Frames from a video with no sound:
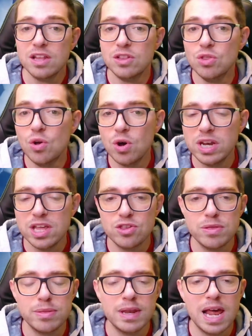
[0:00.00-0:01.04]
non
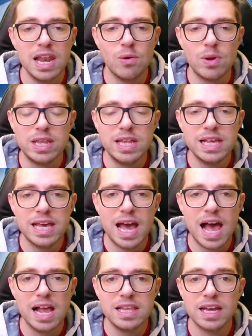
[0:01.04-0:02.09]
eccezionale quella del
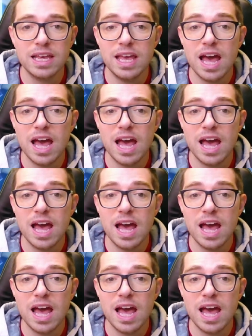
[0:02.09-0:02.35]
Cagliari,